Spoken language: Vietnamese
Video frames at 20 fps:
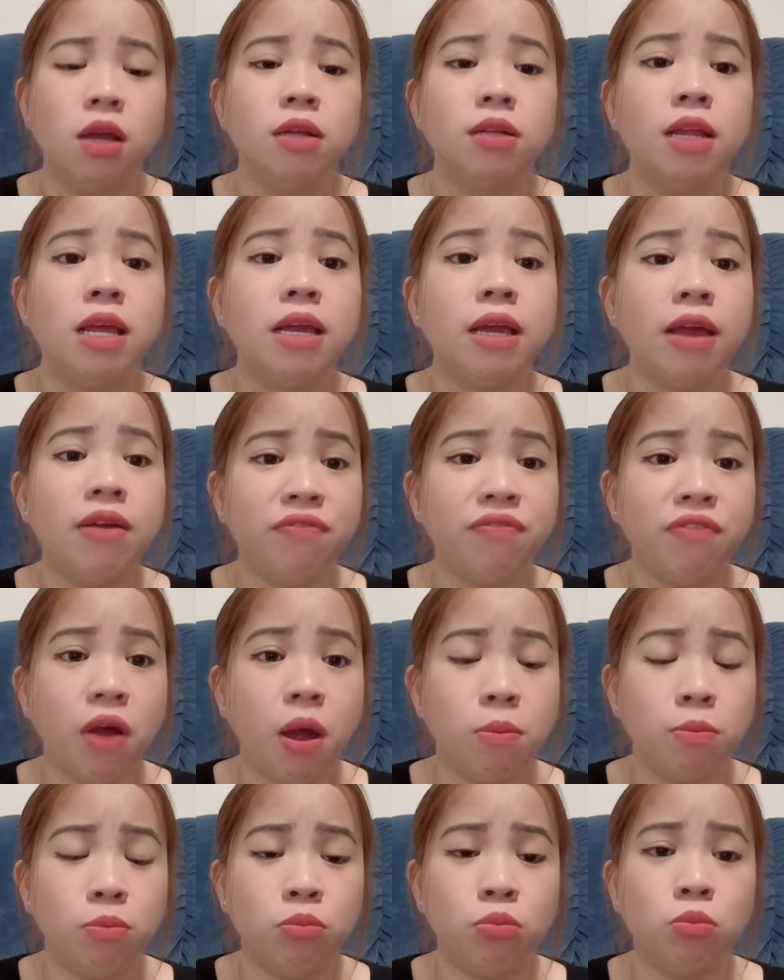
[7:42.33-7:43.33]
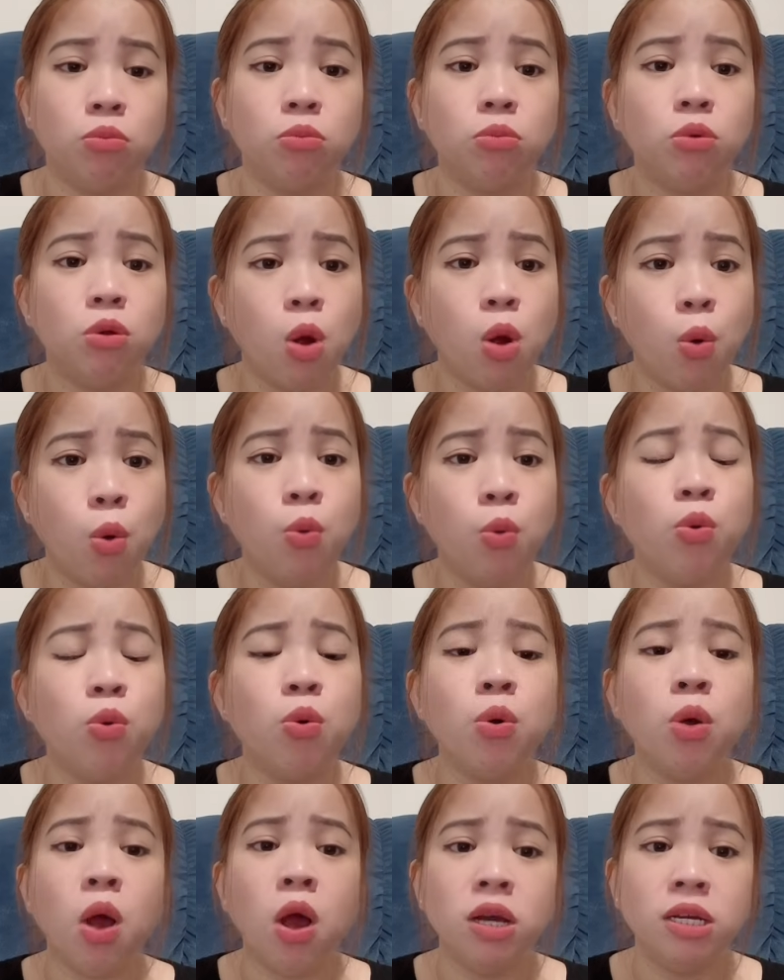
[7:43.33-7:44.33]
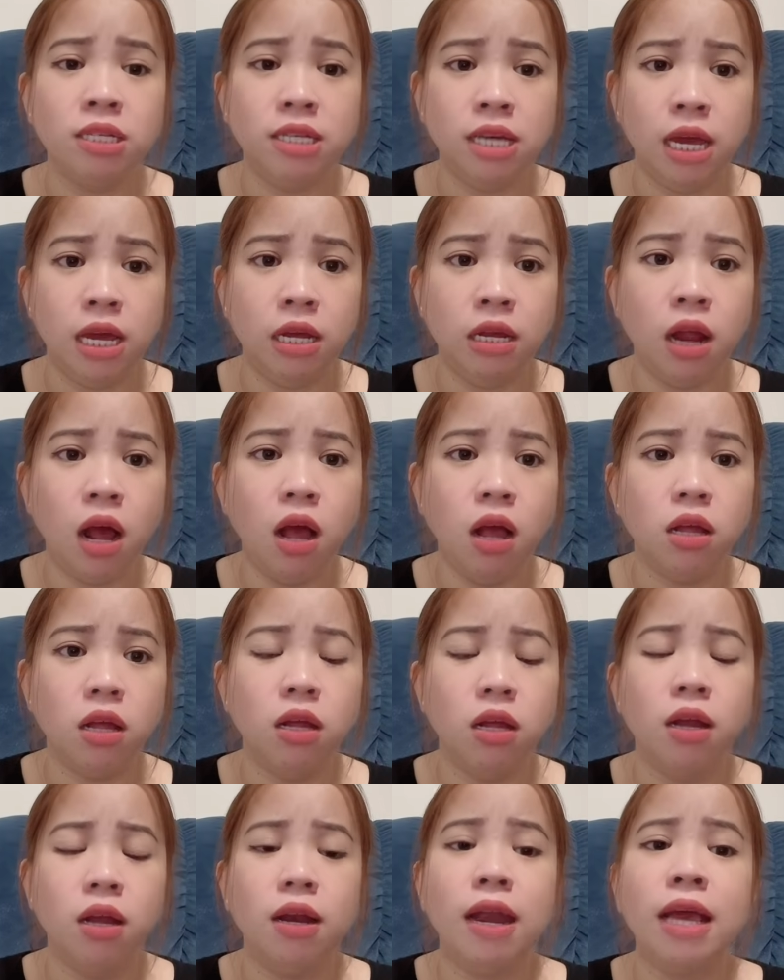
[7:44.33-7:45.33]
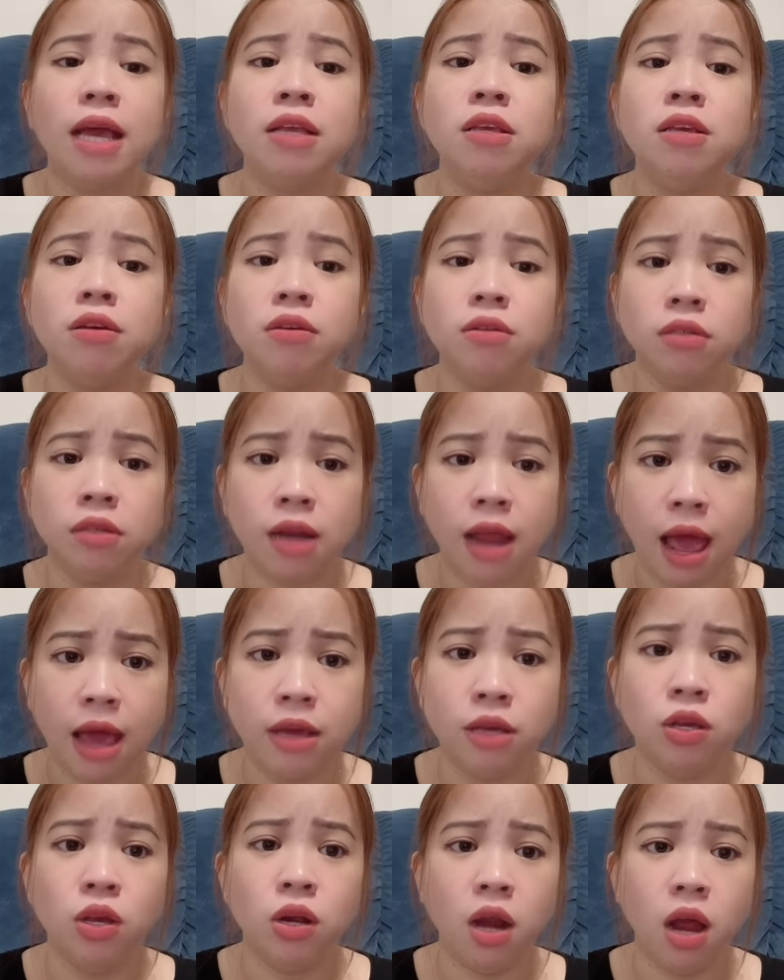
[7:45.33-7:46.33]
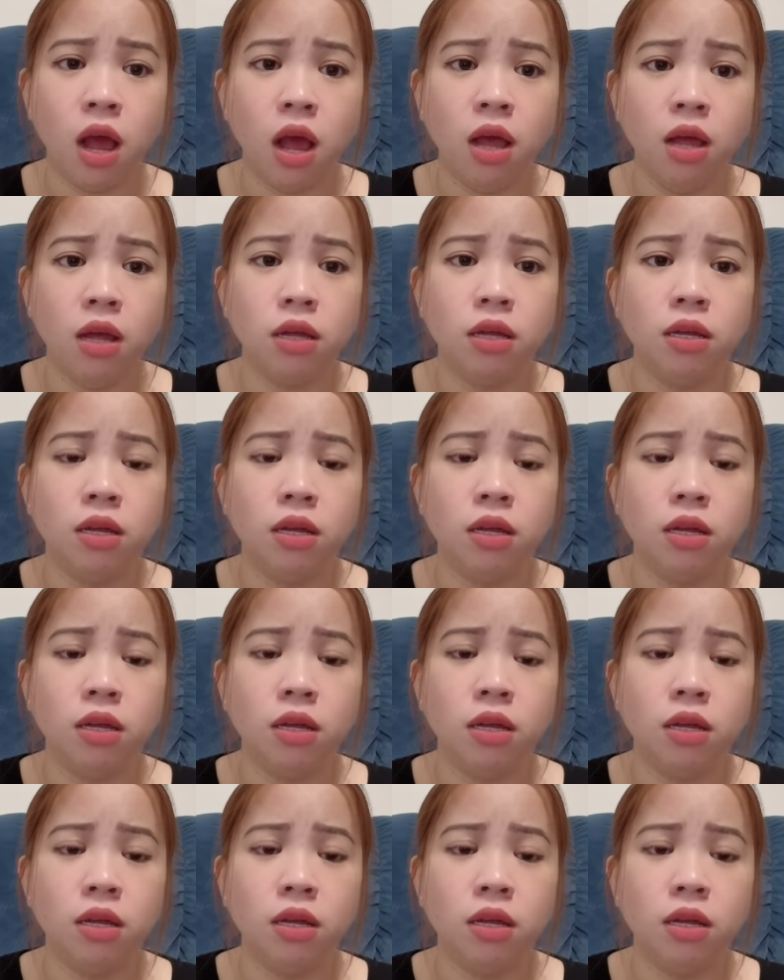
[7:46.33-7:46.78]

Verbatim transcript: thì cái phòng ngủ của con chị đó là nhường lại cho nó